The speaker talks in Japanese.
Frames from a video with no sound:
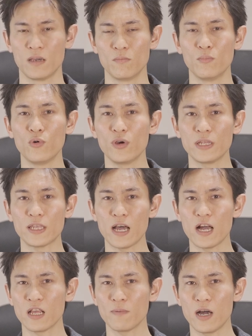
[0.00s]
望遠で
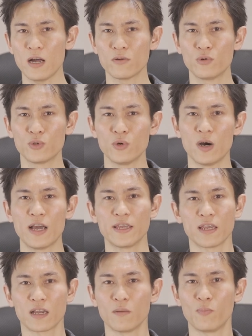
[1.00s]
あればあるほど背
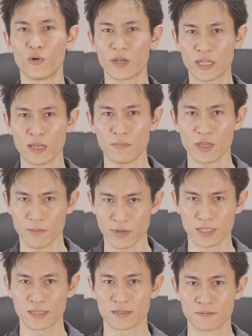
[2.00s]
景がボケて見えま
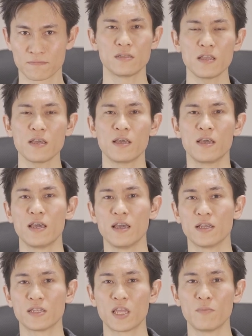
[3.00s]
す。で、
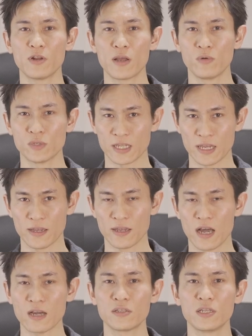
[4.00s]
手ブレ補正
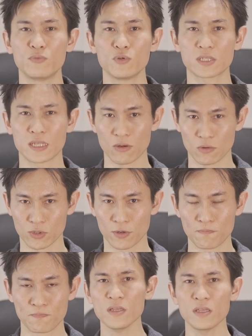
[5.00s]
アクティブを使うこと、
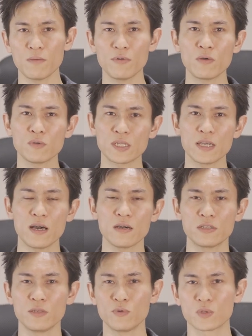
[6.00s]
手ブレ補正
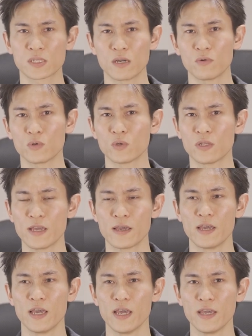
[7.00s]
アクティブを使うことで、
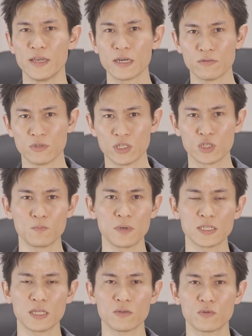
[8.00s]
約
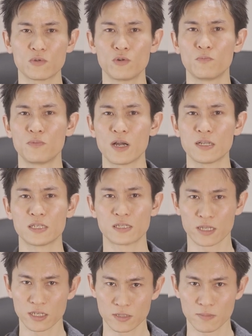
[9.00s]
20% のクロップが
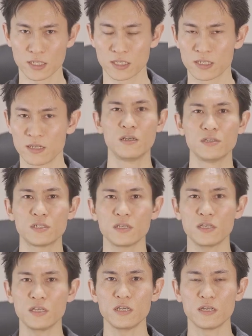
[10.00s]
実現します。
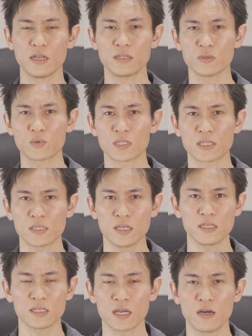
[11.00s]
次に連続撮
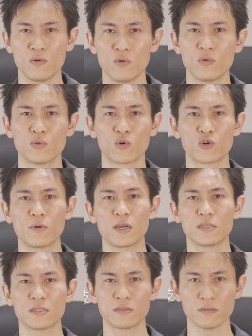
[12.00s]
影時間を6
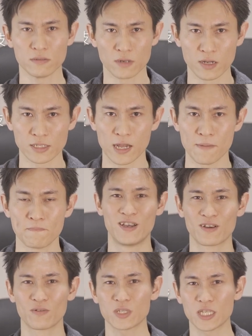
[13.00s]
倍にする
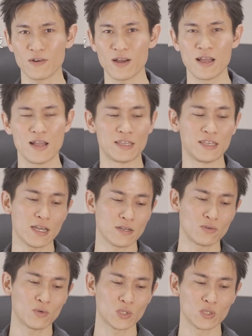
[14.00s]
ラウザー。こちらは
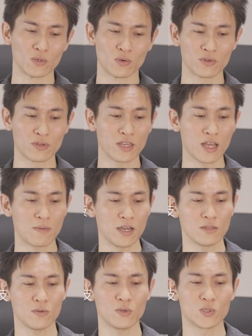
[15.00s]

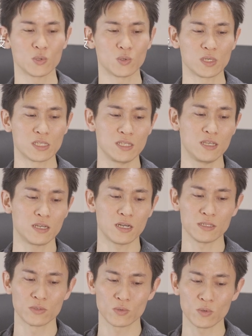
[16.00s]
256GB 以上の SD
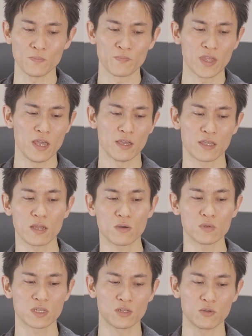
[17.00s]
カードと健
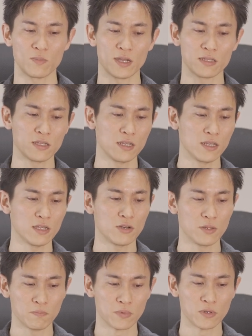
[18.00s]
康さんの
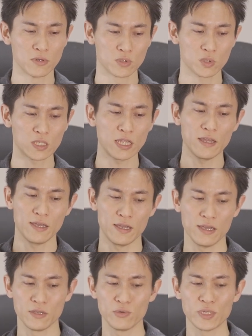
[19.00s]
バッテリーグリップ、そして
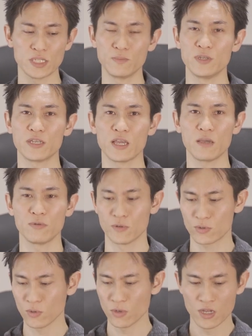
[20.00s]
USB
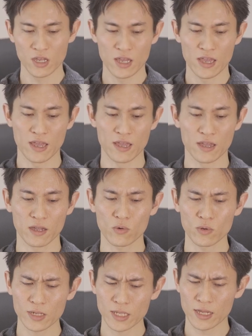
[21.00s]
ケーブルと、
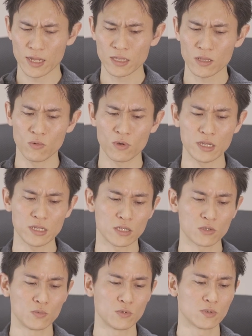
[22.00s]
これはねあった方がいい
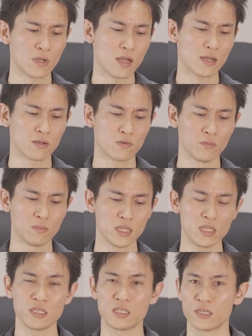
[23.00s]
なと思うのがこう
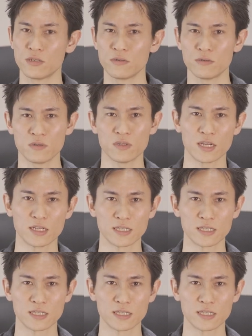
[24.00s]
ミニ自由雲台